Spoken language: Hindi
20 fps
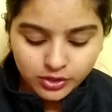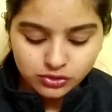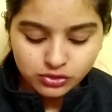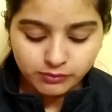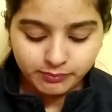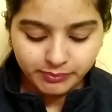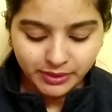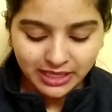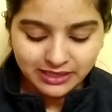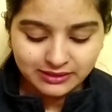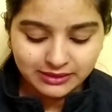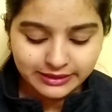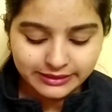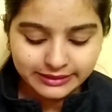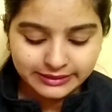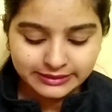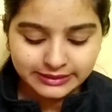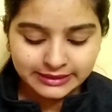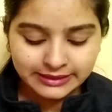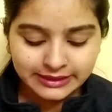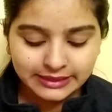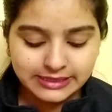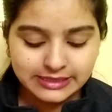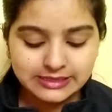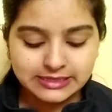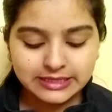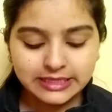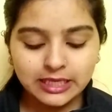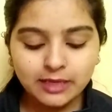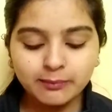तो बात कर लेते हैं
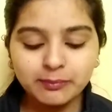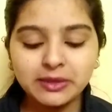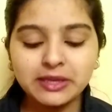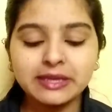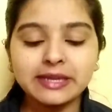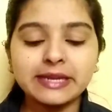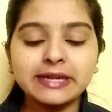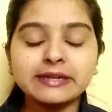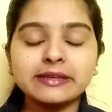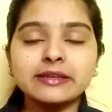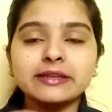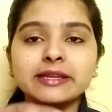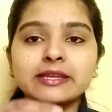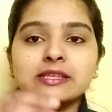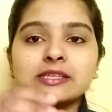इसके एप्लीकेटर की